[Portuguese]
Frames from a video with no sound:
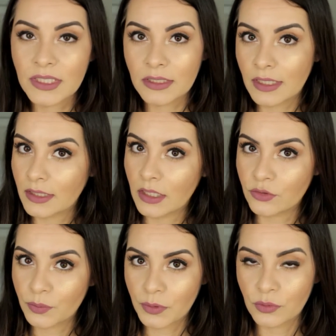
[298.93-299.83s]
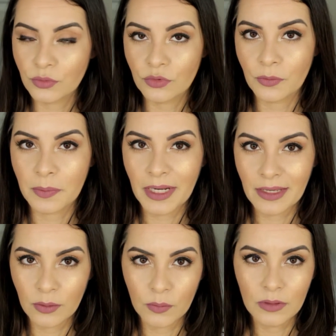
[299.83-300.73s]
se tratar de um produto para
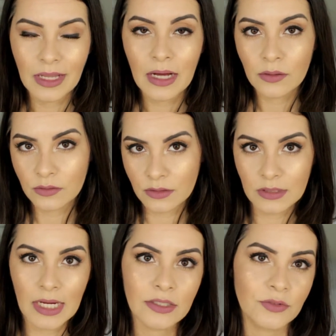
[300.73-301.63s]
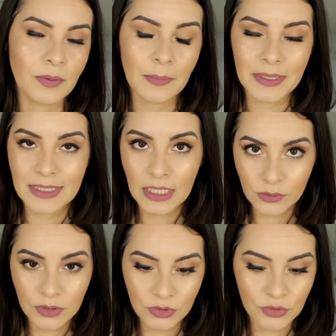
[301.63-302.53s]
regular a oleosidade, para passar
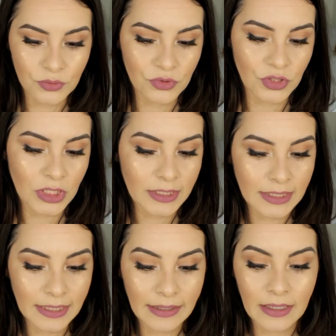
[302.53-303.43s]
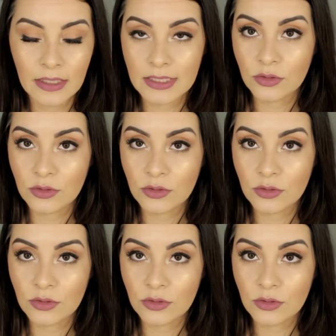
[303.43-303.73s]
durante o dia, é, as